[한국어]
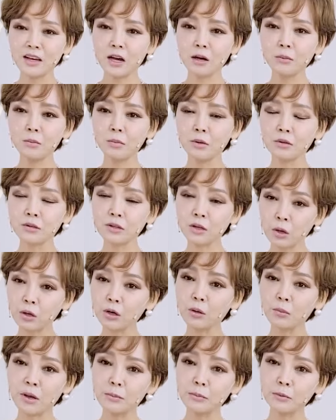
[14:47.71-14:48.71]
한번
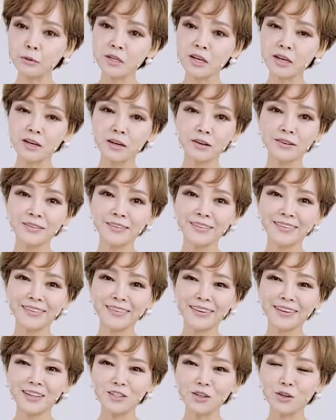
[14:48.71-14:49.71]
경험해 보세요.
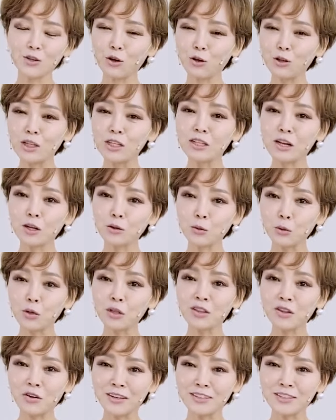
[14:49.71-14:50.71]
저는 언니들의
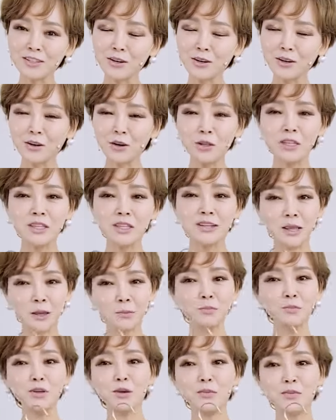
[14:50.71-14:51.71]
놀이터에서 언니들
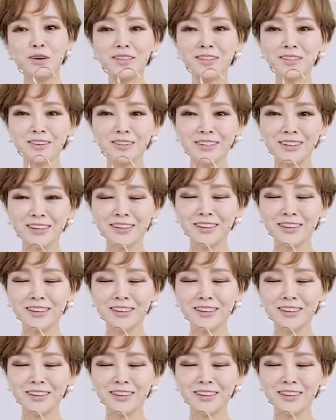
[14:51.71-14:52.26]
예쁘게 만들어요.